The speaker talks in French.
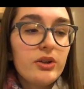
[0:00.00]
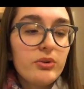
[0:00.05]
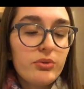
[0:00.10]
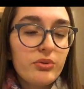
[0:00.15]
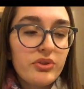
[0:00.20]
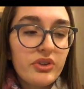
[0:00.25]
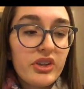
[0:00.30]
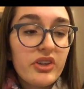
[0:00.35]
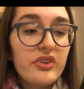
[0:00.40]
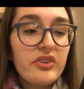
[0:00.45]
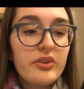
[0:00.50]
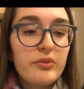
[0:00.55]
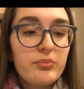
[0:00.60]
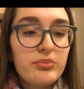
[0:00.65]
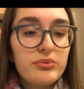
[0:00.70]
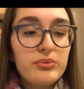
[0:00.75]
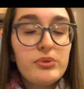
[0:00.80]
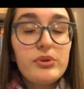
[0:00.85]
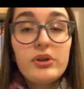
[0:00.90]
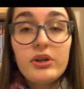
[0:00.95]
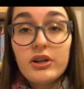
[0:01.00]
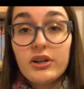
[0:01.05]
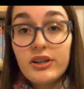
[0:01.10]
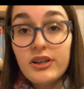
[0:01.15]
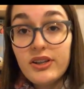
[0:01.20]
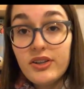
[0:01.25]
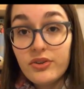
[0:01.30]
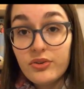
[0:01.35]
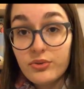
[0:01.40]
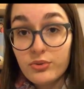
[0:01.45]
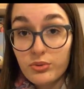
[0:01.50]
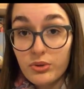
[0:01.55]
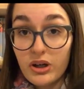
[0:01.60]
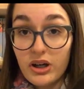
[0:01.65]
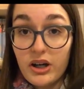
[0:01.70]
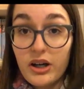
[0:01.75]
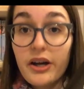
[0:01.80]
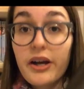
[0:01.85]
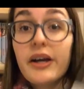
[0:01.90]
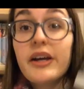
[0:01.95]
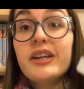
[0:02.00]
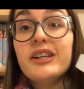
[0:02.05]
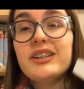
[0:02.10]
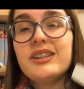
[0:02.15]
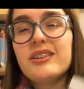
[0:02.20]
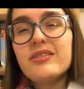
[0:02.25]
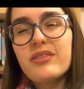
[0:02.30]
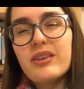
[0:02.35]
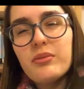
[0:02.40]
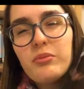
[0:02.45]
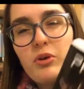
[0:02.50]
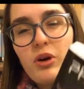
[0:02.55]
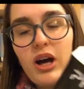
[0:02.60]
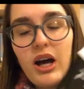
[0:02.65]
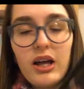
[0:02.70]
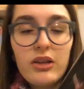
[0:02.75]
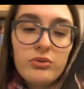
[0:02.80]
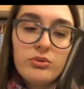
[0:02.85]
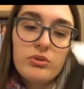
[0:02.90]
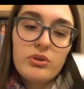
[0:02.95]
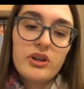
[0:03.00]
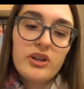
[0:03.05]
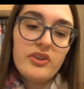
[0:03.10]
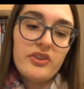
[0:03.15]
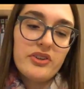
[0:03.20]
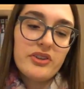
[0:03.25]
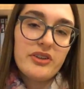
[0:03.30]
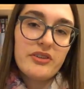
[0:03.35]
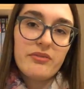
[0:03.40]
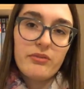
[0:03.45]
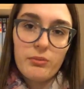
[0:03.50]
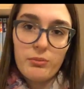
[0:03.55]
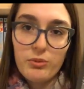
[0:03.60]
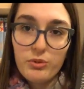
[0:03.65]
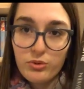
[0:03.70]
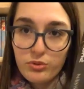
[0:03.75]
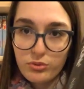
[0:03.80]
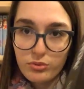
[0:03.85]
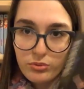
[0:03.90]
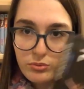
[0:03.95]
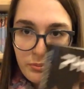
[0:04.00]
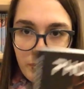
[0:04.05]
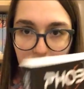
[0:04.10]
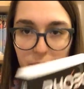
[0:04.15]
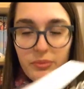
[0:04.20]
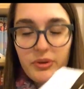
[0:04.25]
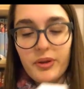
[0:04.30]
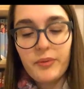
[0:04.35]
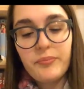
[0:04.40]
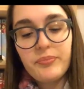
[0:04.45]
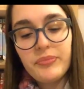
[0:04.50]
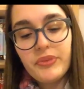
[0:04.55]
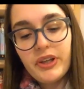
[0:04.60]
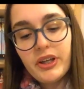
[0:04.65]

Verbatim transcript: Donc ça c'est pour l'histoire. J'ai vraiment adoré, c'était vraiment super bien.